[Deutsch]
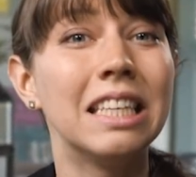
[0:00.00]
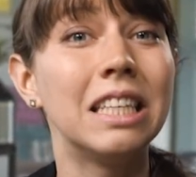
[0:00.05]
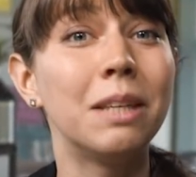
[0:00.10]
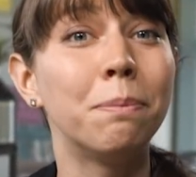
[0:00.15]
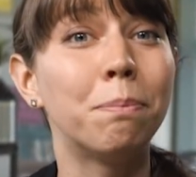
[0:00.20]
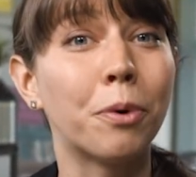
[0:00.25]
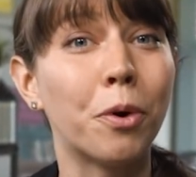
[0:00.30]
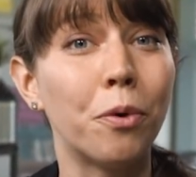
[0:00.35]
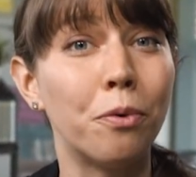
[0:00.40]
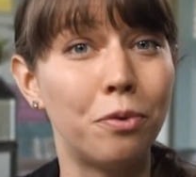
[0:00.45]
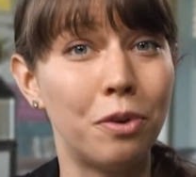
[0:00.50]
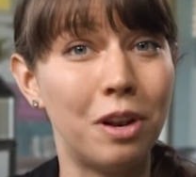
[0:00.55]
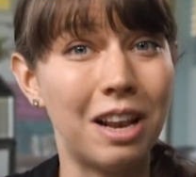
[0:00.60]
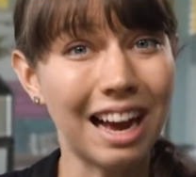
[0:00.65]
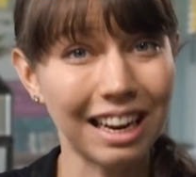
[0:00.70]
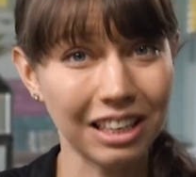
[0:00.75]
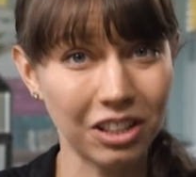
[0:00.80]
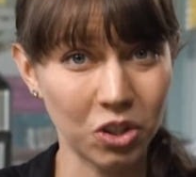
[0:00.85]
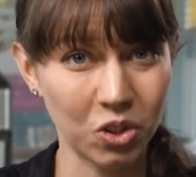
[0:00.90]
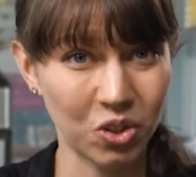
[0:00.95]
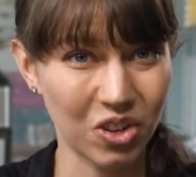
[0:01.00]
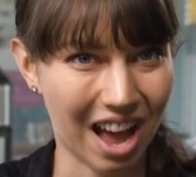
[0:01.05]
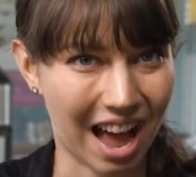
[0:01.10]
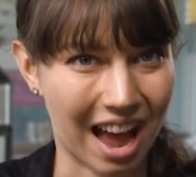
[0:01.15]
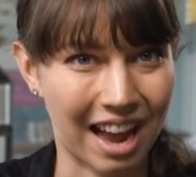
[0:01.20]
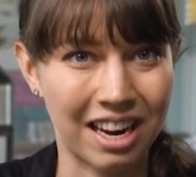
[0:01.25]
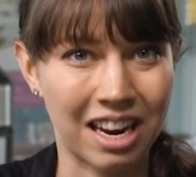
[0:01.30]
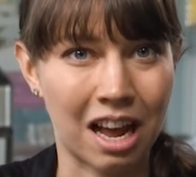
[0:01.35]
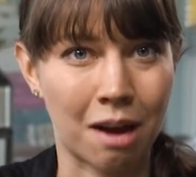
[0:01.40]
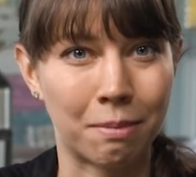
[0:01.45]
die prophylaktische
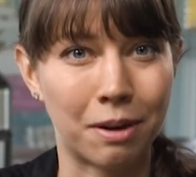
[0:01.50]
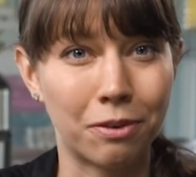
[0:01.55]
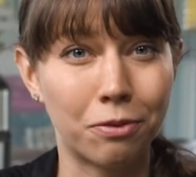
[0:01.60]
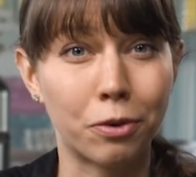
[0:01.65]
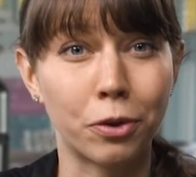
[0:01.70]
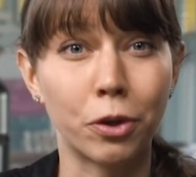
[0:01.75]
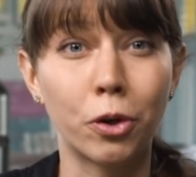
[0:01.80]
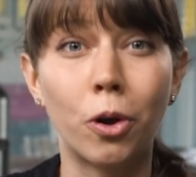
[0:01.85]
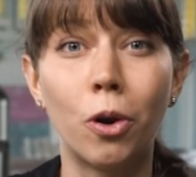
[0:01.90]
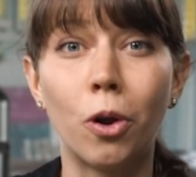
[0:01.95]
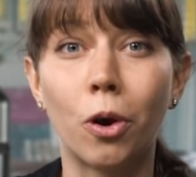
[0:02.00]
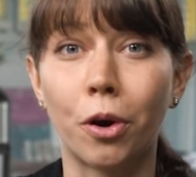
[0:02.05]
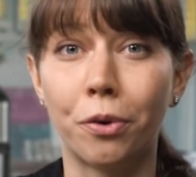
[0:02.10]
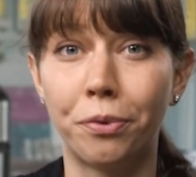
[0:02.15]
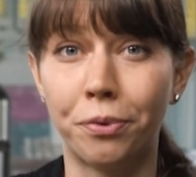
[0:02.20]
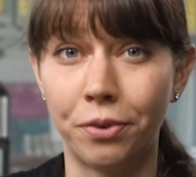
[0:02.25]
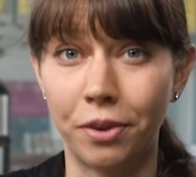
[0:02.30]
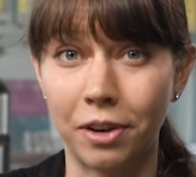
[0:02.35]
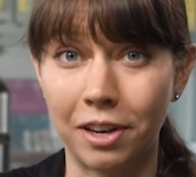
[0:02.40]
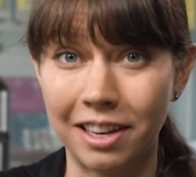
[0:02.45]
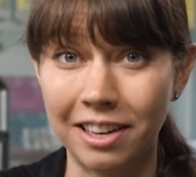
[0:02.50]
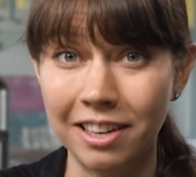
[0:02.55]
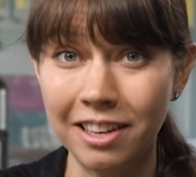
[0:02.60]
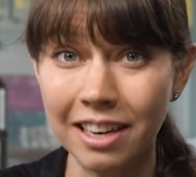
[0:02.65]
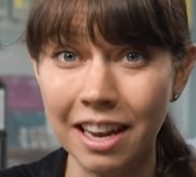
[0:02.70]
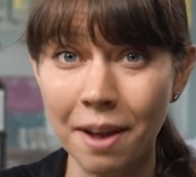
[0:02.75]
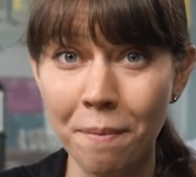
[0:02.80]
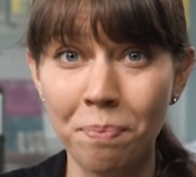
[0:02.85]
Einnahme von Chlorophyllin